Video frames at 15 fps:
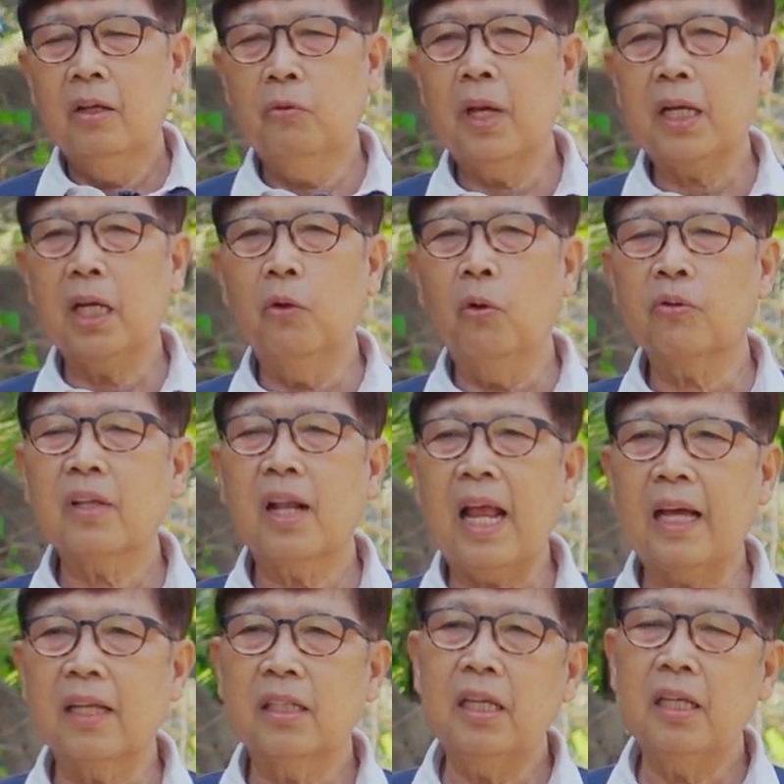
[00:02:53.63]
ด้วยกระดูกสันห
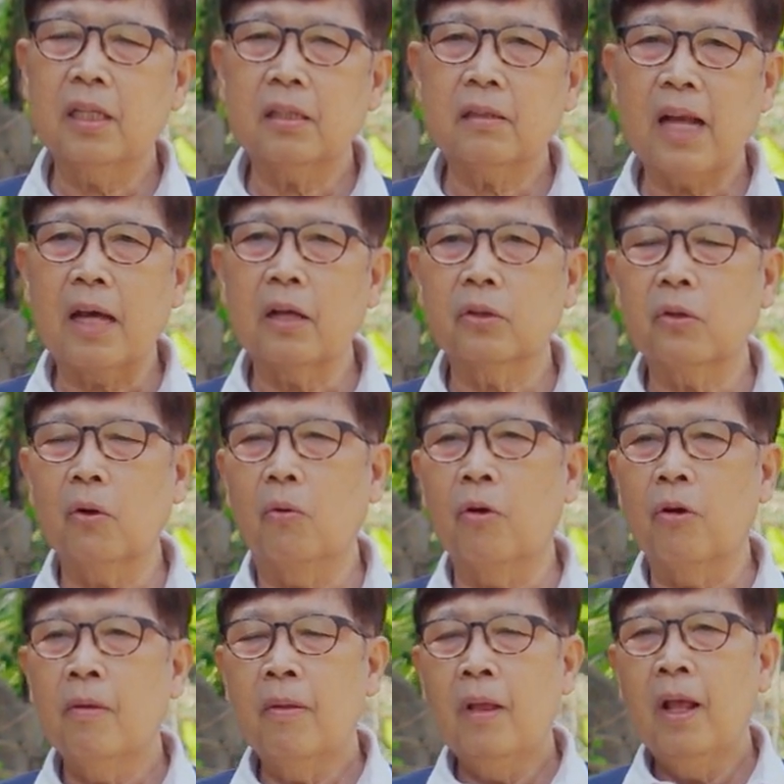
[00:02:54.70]
ลังที่ตั้งตรง
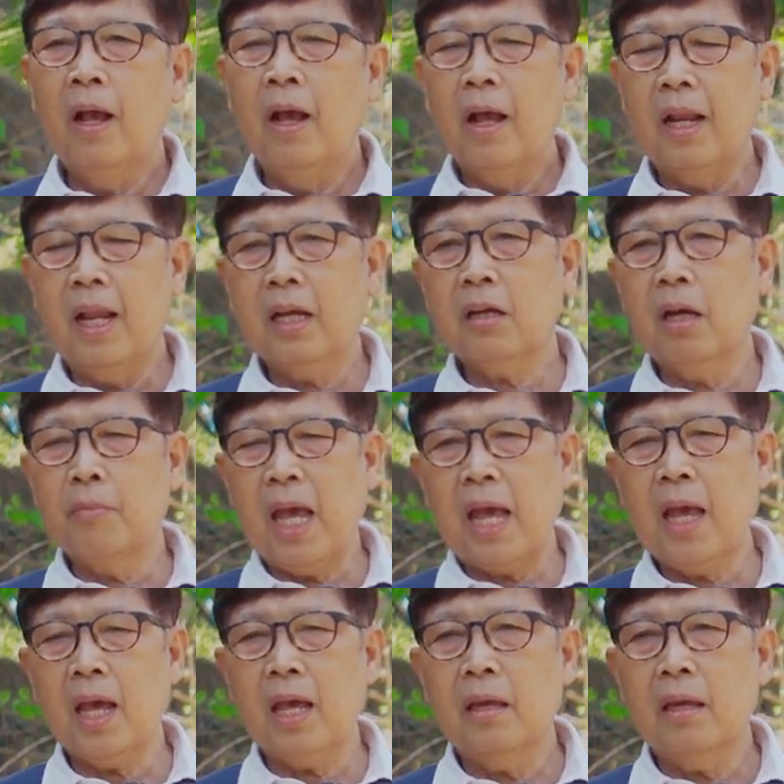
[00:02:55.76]
แล้วก็แม้